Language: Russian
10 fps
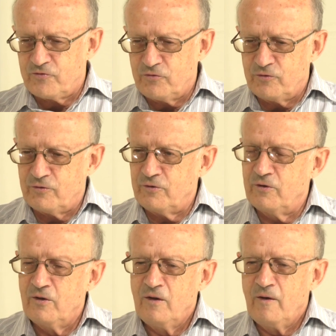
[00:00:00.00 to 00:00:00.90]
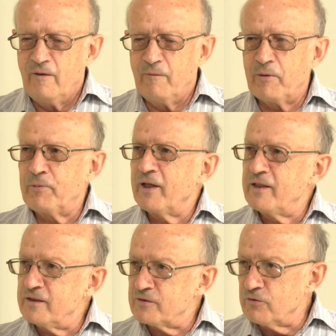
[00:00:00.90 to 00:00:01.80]
всю эту Э,
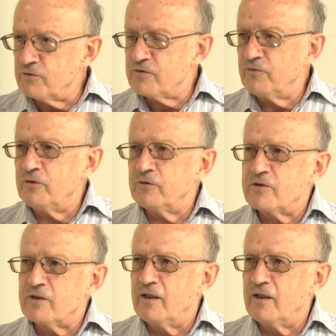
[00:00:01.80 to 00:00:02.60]
пропагандистскую сволочь